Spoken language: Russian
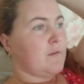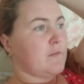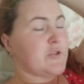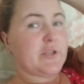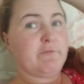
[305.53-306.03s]

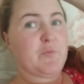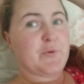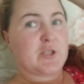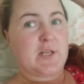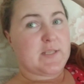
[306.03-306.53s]
С чем вы
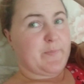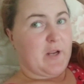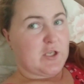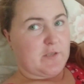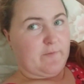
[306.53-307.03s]
пришли,
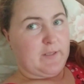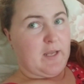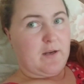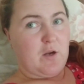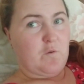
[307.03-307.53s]
спрашивает,
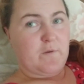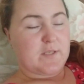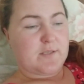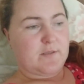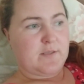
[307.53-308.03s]
да, как у
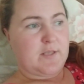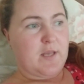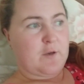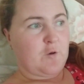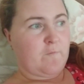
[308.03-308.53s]
вас
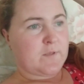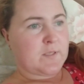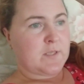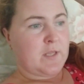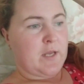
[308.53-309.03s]
дела, как у вас
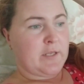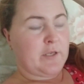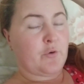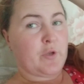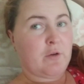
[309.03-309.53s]
состояние?
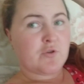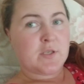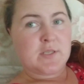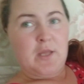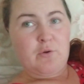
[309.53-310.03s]
Я говорю, я уже не
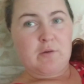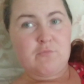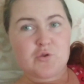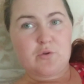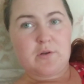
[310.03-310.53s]
знаю,
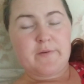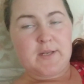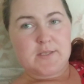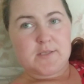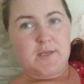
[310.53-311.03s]
кому что
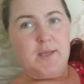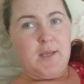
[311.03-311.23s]
говорить.